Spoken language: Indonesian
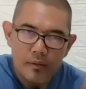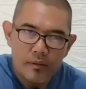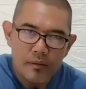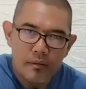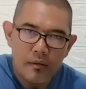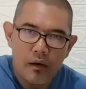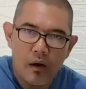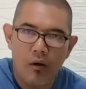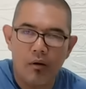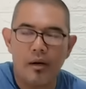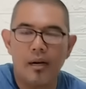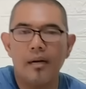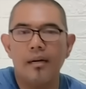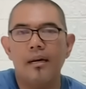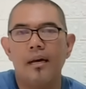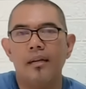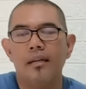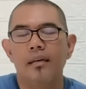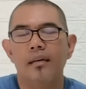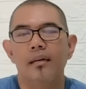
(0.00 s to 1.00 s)
orang
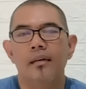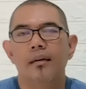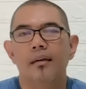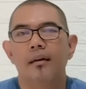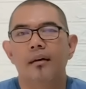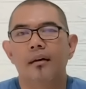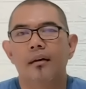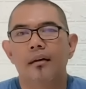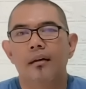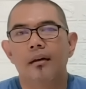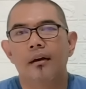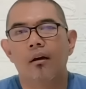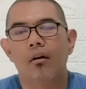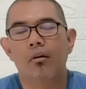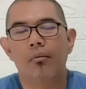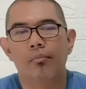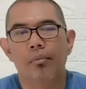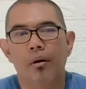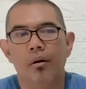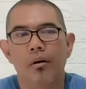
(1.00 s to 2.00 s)
dari
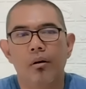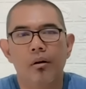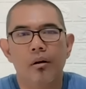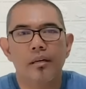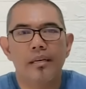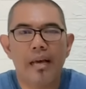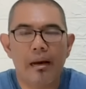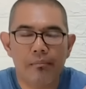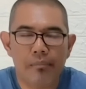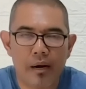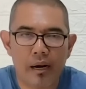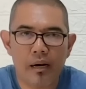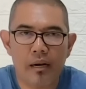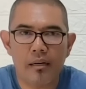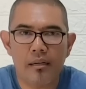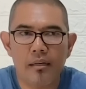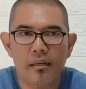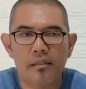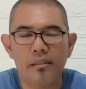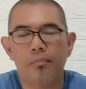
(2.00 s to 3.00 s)
kelompok yang
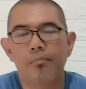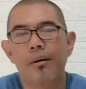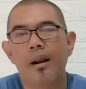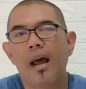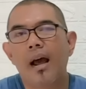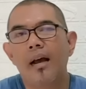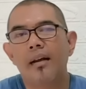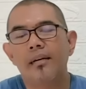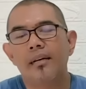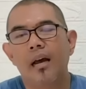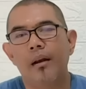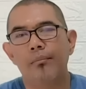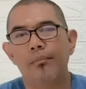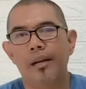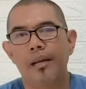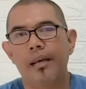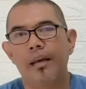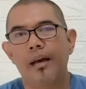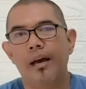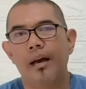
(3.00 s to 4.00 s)
berseberangan dengan
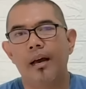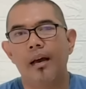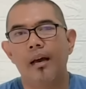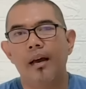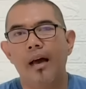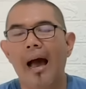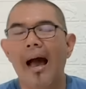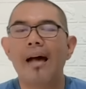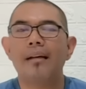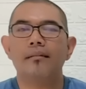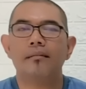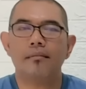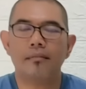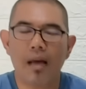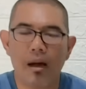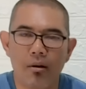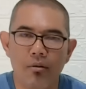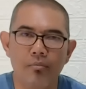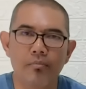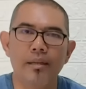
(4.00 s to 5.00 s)
mereka.
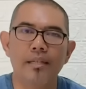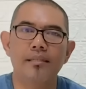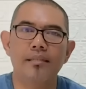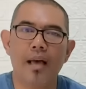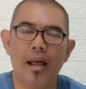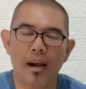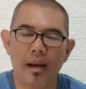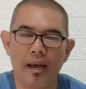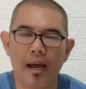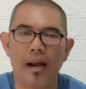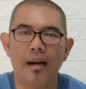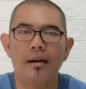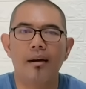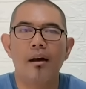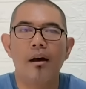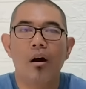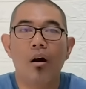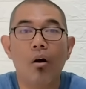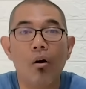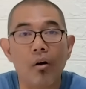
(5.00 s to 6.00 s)
Atau misalkan
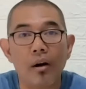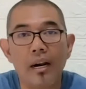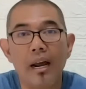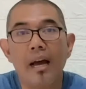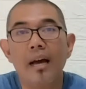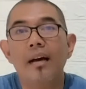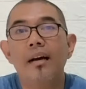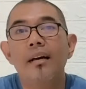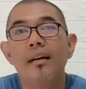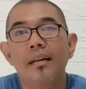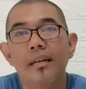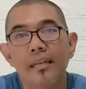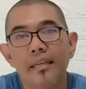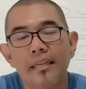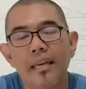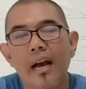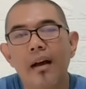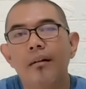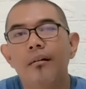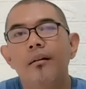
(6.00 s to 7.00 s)
orang
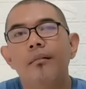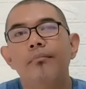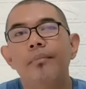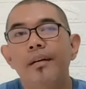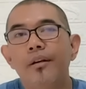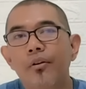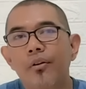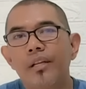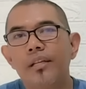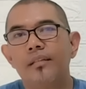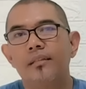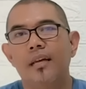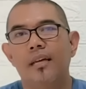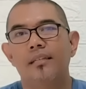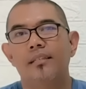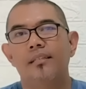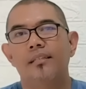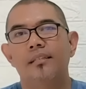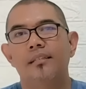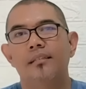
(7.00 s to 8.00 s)
yang
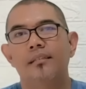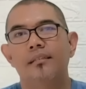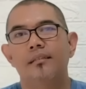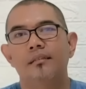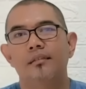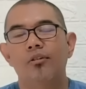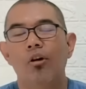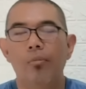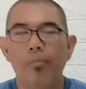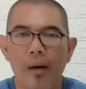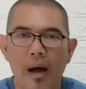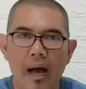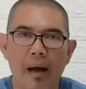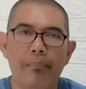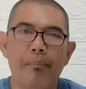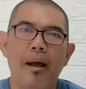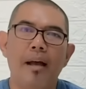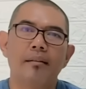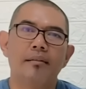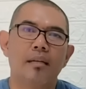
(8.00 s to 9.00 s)
minoritas. Coba
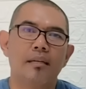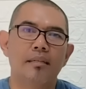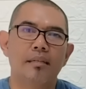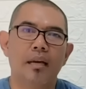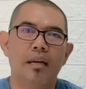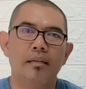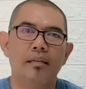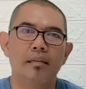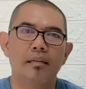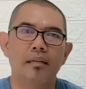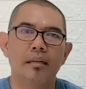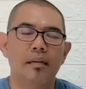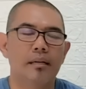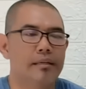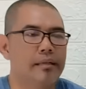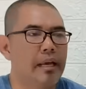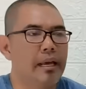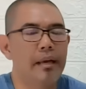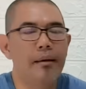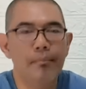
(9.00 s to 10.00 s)
apa yang terjadi?
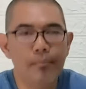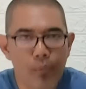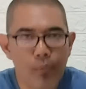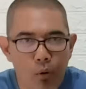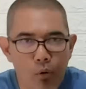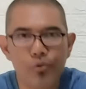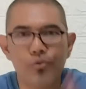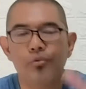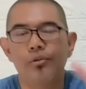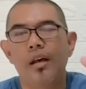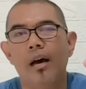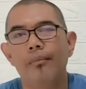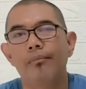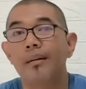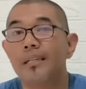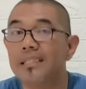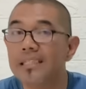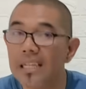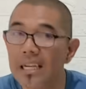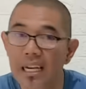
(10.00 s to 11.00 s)
Demo sudah
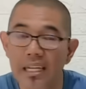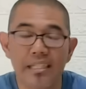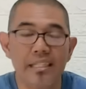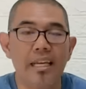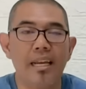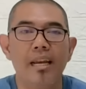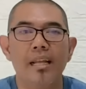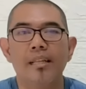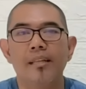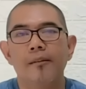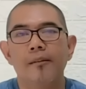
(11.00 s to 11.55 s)
berjilid-jilid.